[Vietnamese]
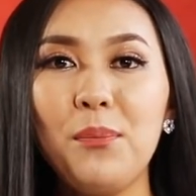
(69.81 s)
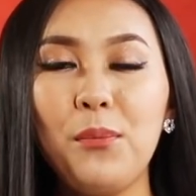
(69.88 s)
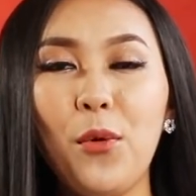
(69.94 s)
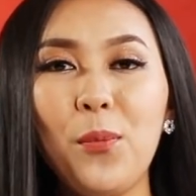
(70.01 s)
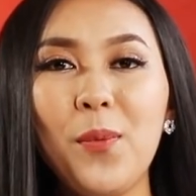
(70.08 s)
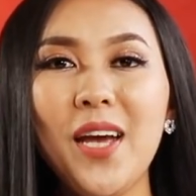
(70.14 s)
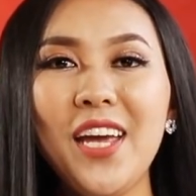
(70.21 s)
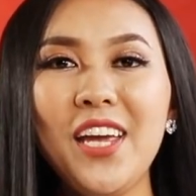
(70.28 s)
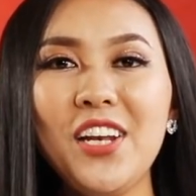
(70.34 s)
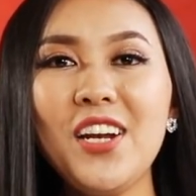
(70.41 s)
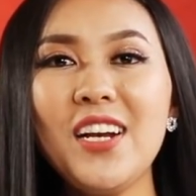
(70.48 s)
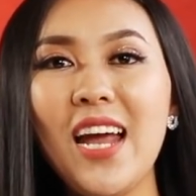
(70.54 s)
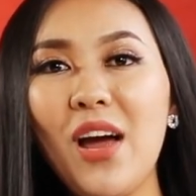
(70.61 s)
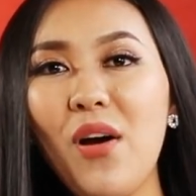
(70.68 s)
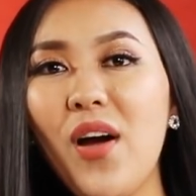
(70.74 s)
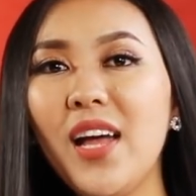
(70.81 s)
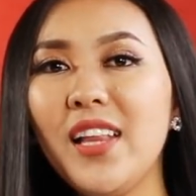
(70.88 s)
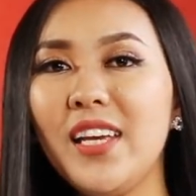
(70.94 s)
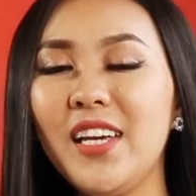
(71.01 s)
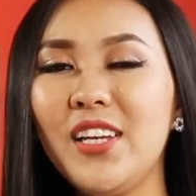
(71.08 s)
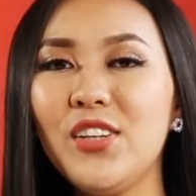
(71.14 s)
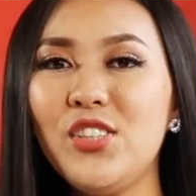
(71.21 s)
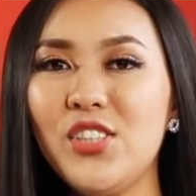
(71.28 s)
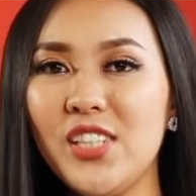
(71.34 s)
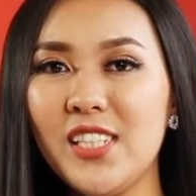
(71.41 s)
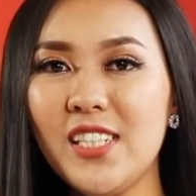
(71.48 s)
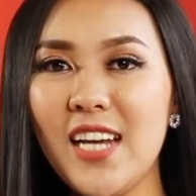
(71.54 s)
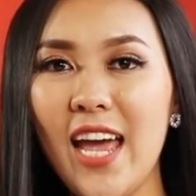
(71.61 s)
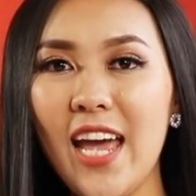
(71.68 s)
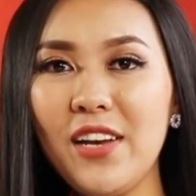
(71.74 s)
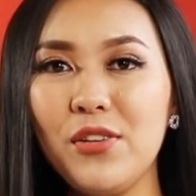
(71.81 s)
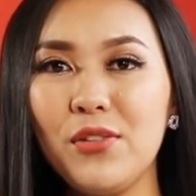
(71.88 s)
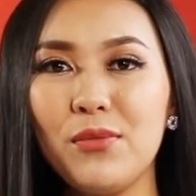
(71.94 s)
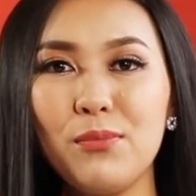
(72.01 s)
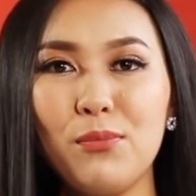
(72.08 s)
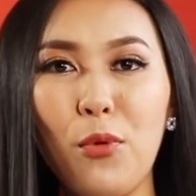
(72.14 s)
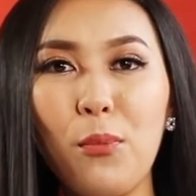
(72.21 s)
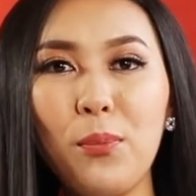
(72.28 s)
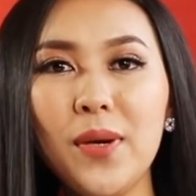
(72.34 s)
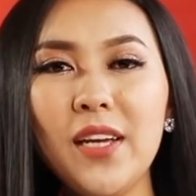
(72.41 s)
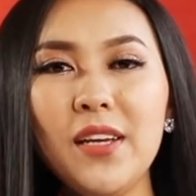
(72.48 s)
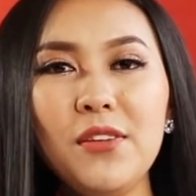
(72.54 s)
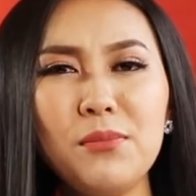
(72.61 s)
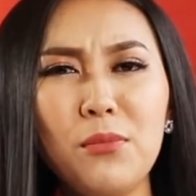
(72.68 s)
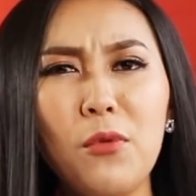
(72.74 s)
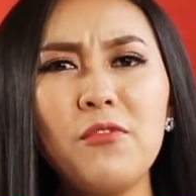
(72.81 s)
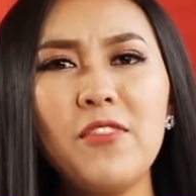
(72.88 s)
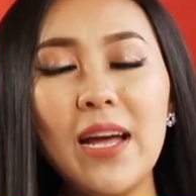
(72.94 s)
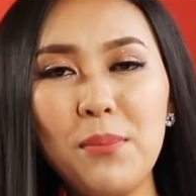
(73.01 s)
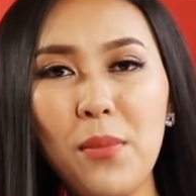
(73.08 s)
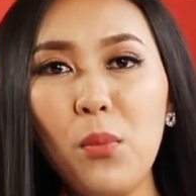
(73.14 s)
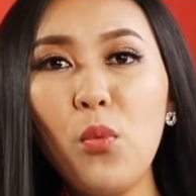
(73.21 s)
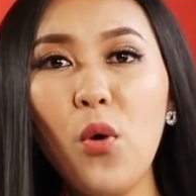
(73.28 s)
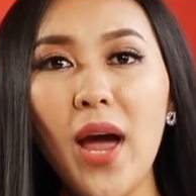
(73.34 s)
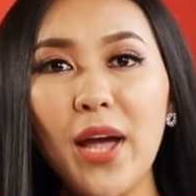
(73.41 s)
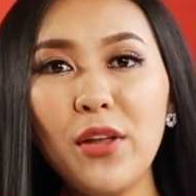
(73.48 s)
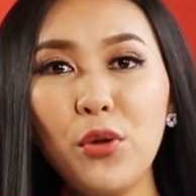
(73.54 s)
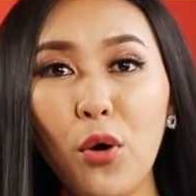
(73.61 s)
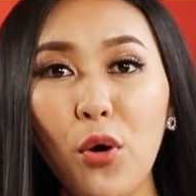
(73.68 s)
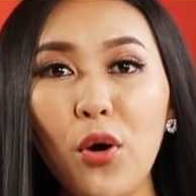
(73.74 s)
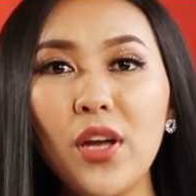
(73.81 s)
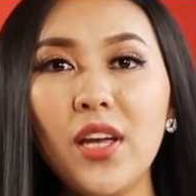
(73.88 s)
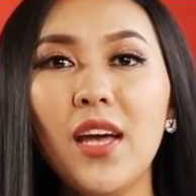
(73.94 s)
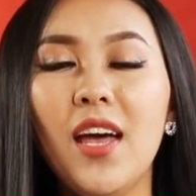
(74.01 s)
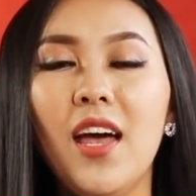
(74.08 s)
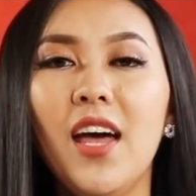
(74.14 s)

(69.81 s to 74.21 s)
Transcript: một khi nó ra hoa thì nó chỉ ra được một cái một vài bông hoa thôi